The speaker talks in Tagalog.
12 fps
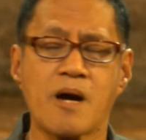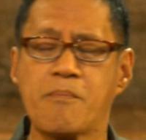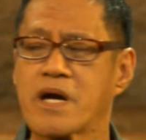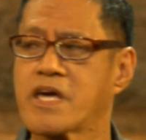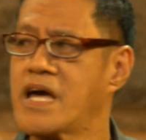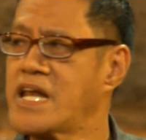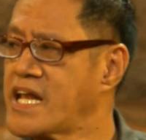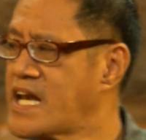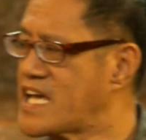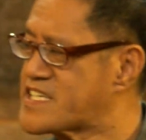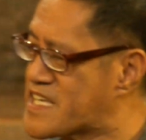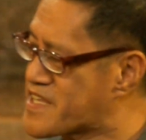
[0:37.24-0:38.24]
Kapag yan ay
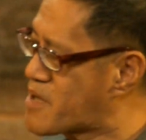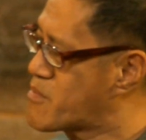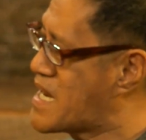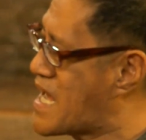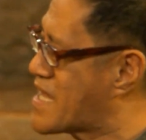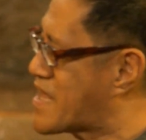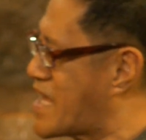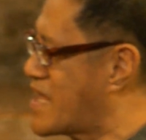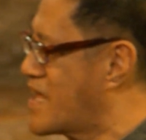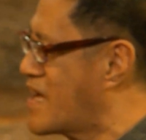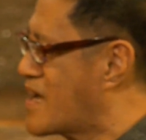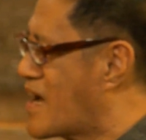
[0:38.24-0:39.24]
naisantabi
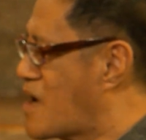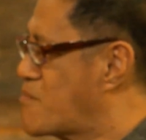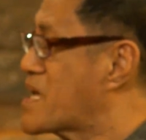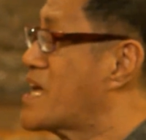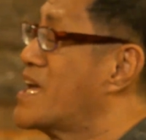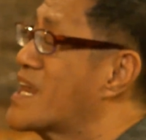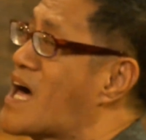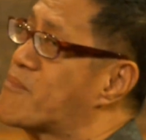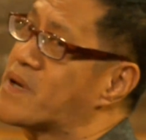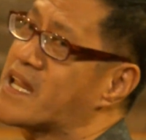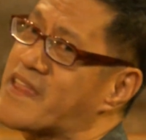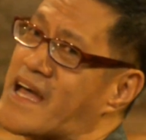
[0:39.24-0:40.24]
natin, ay
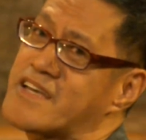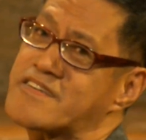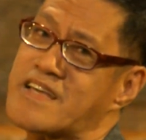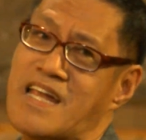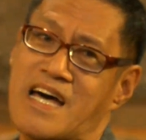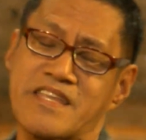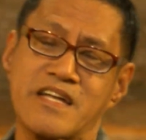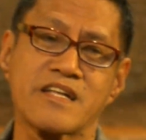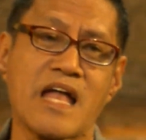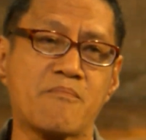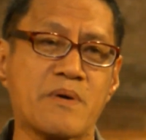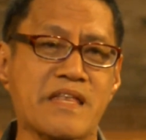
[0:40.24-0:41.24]
mahihirapan na tayo sa lahat
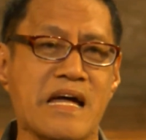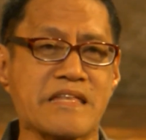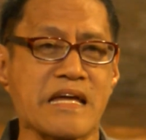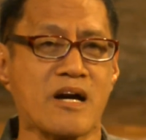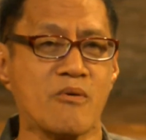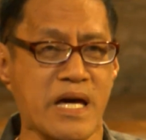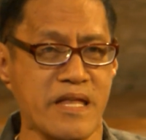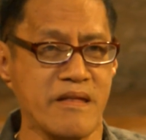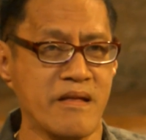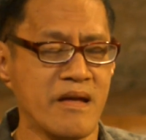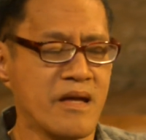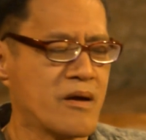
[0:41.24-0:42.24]
ng dapat nating gawin.
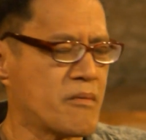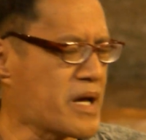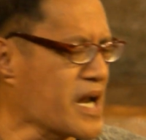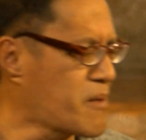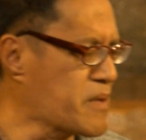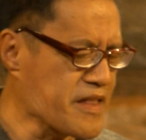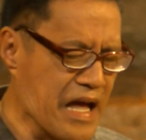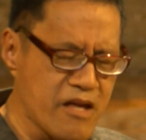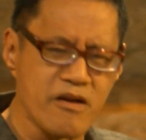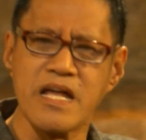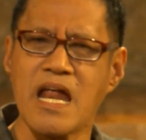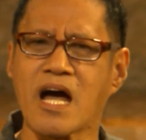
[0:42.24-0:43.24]
Marami
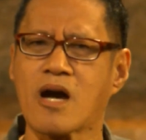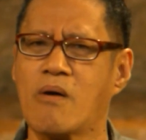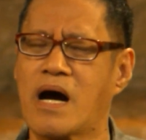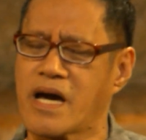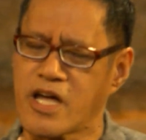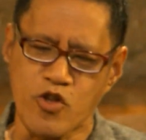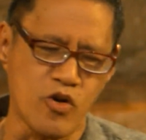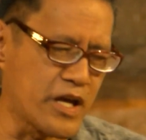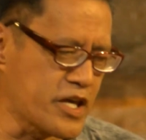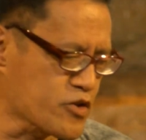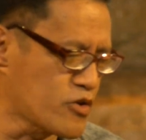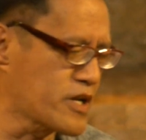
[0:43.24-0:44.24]
tayong ginagawa.
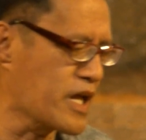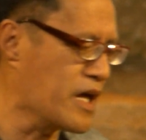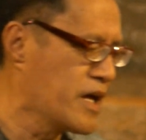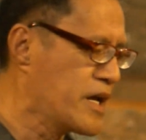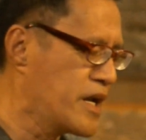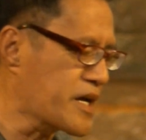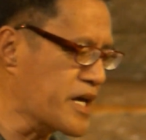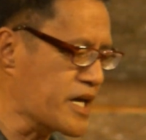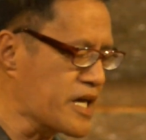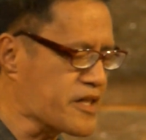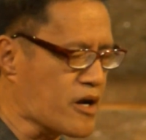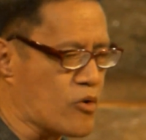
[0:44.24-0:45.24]
Itong ito na
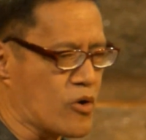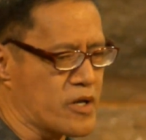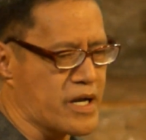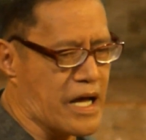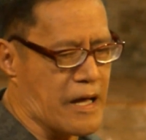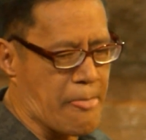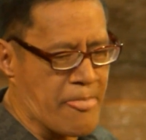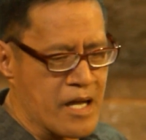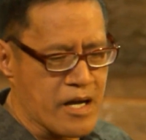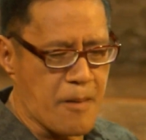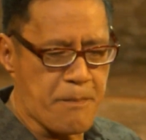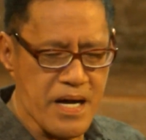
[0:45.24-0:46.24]
nakikita ko na
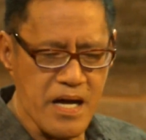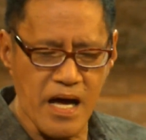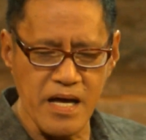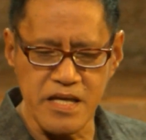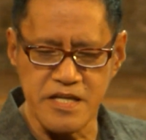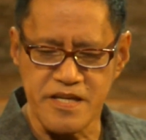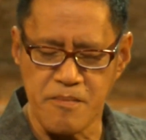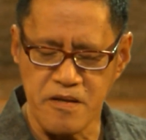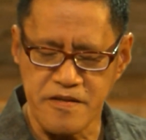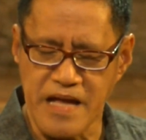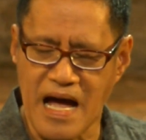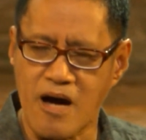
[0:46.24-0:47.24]
kapag ang isang
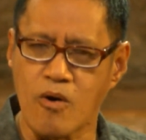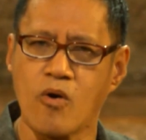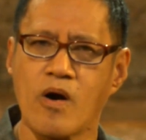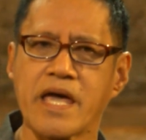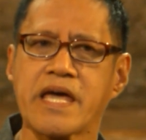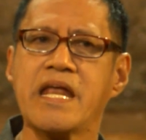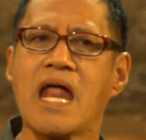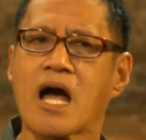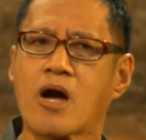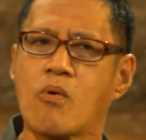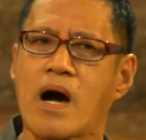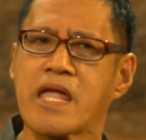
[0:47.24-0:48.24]
tao ay
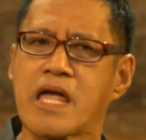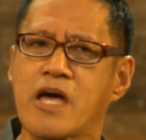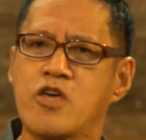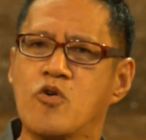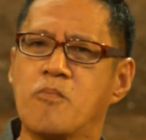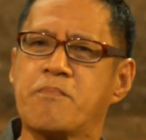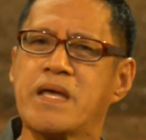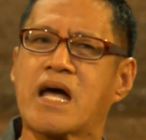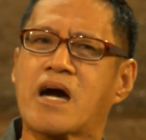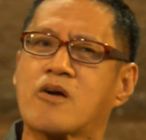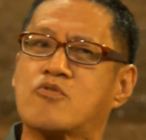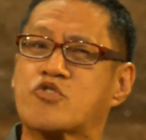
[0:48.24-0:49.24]
ginagawa niya yung
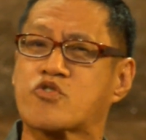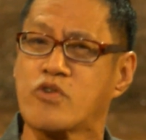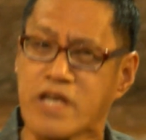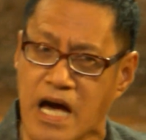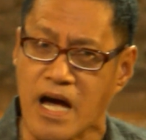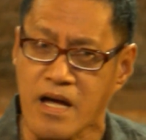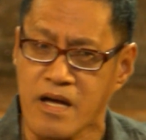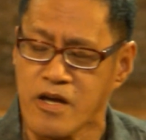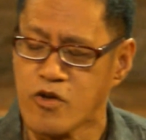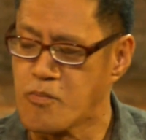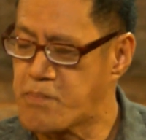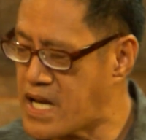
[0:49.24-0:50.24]
pinakagusto niya,
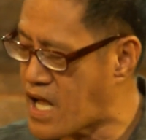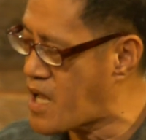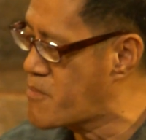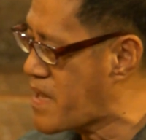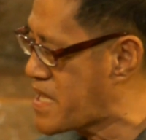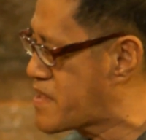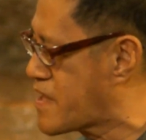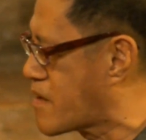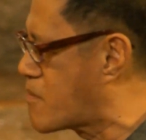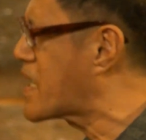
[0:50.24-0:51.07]
yung pinaka main thing niya,